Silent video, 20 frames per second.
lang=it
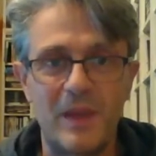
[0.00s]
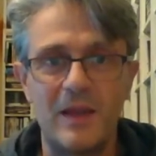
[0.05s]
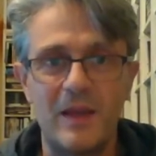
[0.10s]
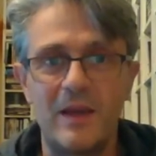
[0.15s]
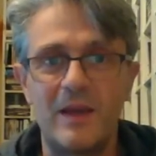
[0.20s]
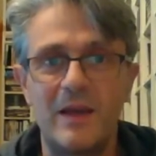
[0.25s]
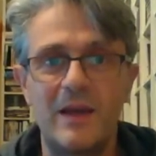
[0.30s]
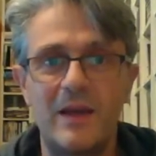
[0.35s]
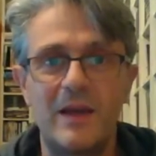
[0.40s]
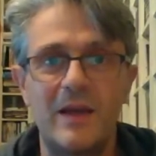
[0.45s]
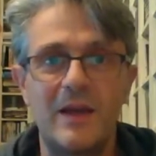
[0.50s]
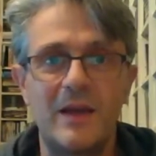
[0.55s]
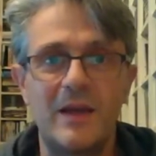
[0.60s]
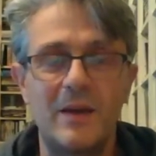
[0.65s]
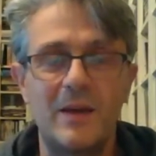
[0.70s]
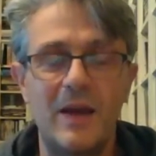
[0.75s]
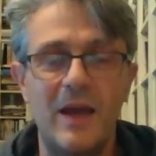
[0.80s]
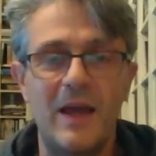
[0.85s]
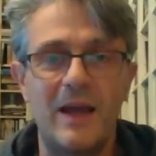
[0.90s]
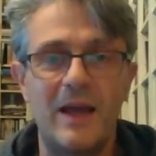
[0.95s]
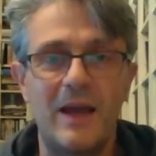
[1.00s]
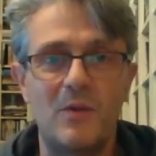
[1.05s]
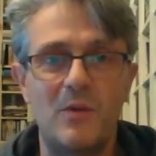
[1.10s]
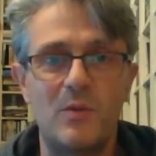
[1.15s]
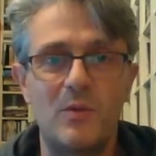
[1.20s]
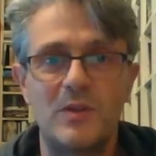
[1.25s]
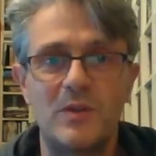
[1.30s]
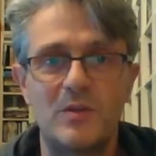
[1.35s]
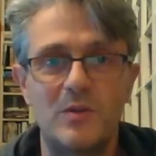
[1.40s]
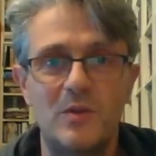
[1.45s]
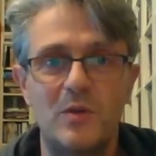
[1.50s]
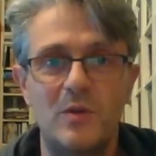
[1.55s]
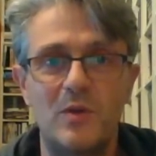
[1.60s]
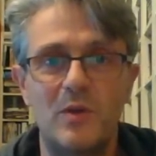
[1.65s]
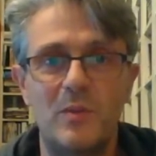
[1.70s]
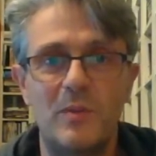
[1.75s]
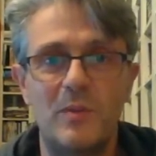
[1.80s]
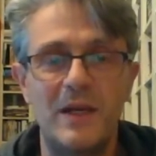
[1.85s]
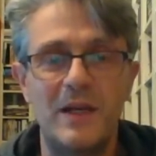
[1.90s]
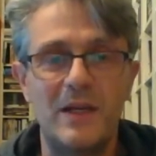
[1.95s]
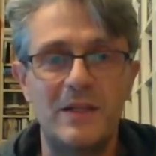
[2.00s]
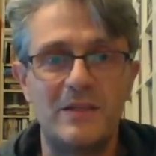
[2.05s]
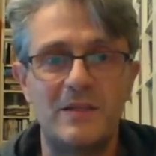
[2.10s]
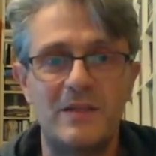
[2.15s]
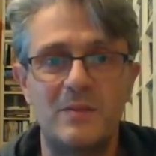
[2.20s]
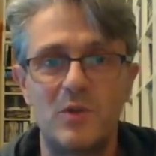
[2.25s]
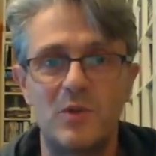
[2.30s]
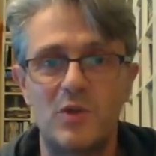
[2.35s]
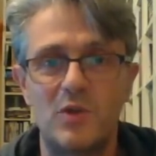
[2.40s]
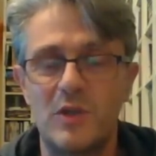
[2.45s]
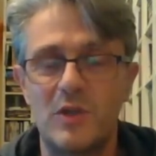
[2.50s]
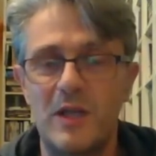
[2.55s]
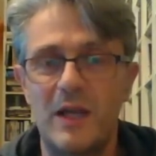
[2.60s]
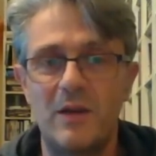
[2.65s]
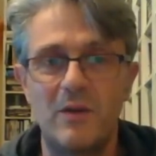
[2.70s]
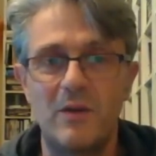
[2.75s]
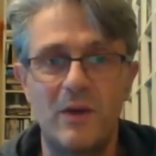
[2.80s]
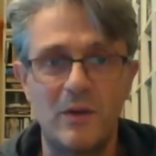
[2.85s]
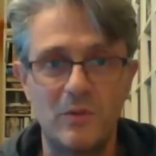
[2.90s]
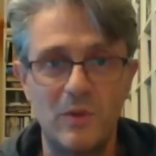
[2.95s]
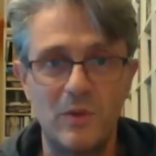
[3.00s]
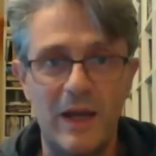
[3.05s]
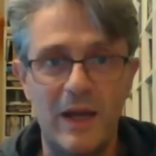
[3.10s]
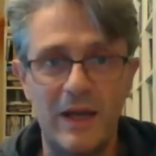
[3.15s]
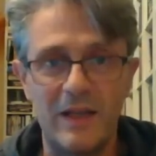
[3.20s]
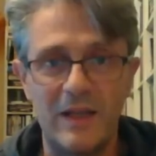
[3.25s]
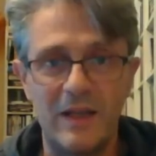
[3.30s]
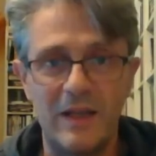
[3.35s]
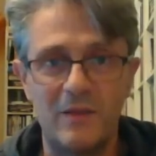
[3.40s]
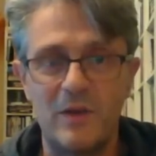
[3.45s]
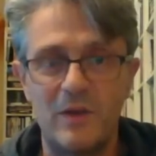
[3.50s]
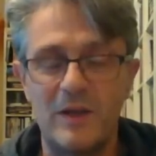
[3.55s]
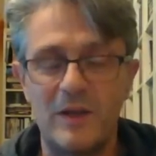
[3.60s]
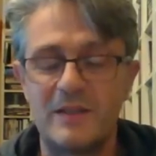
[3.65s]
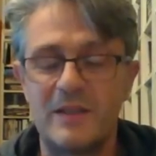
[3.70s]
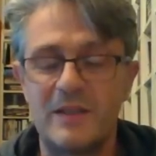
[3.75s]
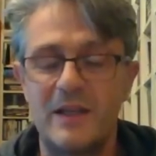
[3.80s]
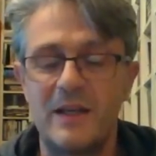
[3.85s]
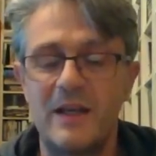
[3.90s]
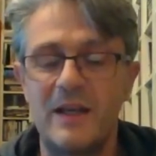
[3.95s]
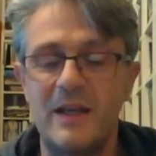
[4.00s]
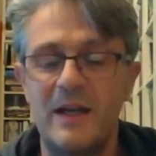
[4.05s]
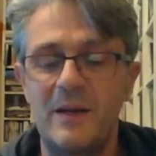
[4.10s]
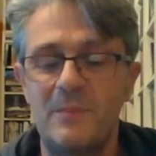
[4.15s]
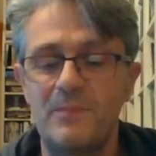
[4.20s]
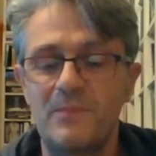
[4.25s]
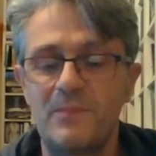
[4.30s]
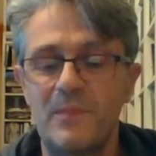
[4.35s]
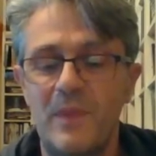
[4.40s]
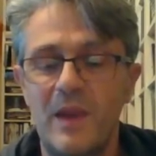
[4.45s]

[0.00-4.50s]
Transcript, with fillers: eh, era in questo bellissimo scenario naturale della foresta nera,